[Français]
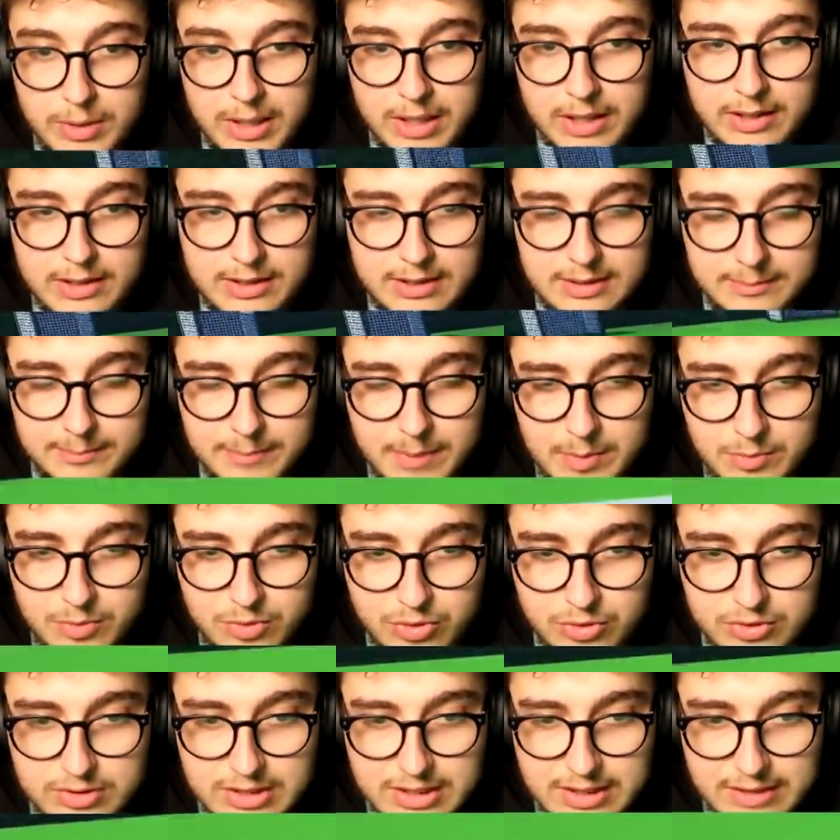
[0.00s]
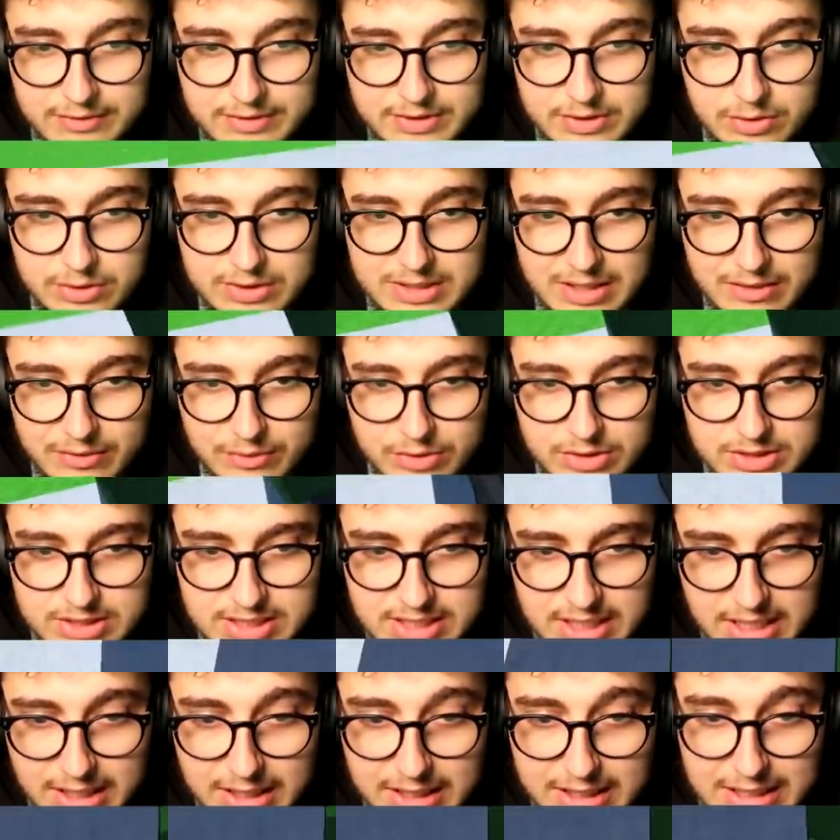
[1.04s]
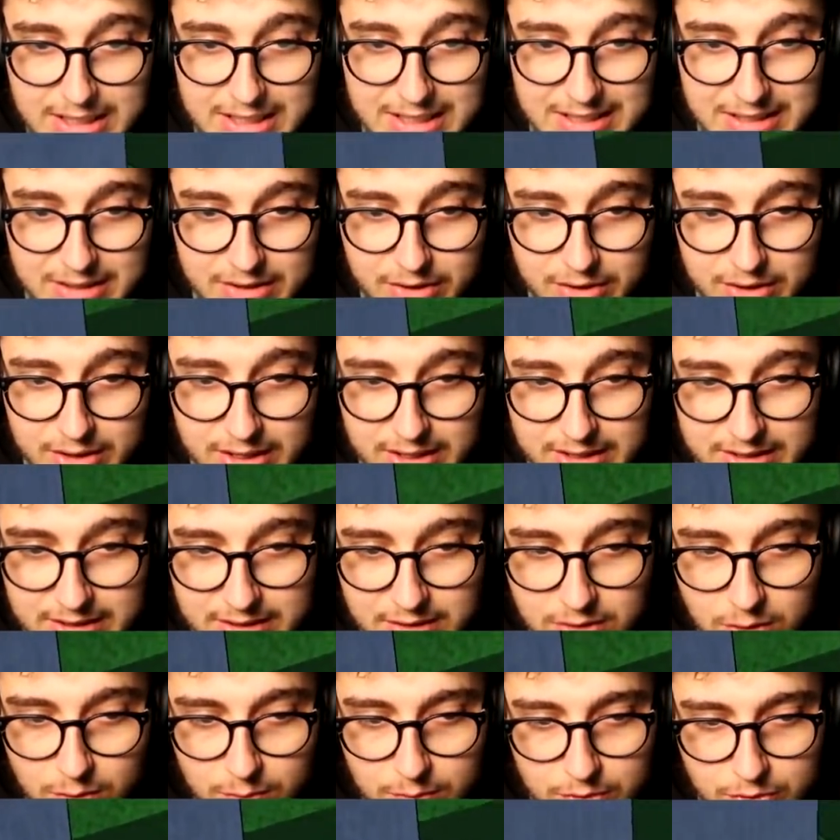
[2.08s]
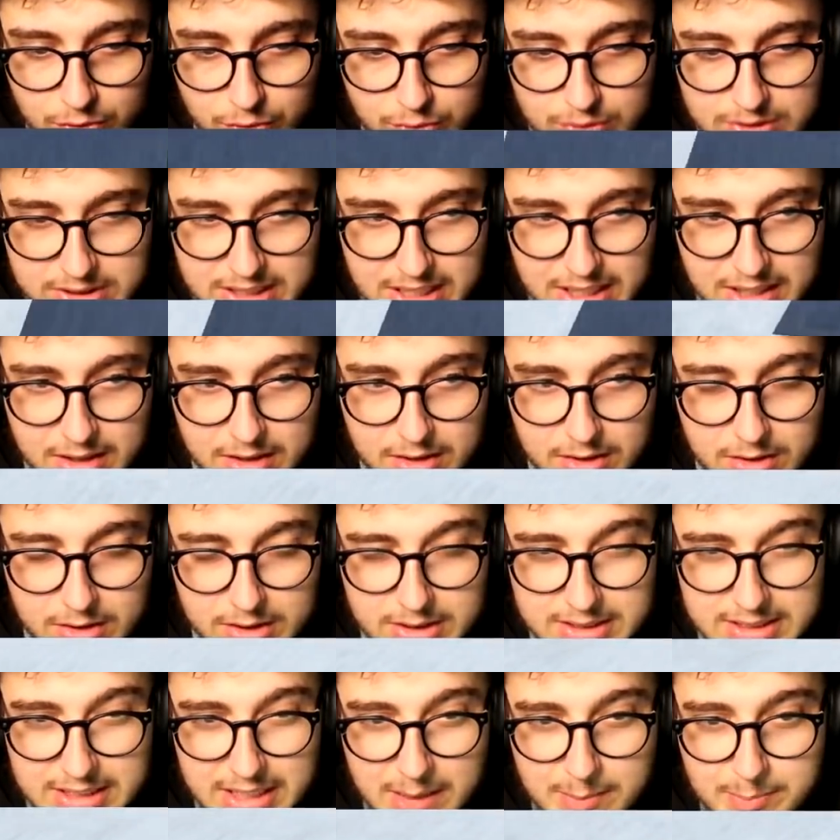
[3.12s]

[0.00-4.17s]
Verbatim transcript: bah, même chose, la vidéo d'avant-hier, euh, un énorme trou qui a qui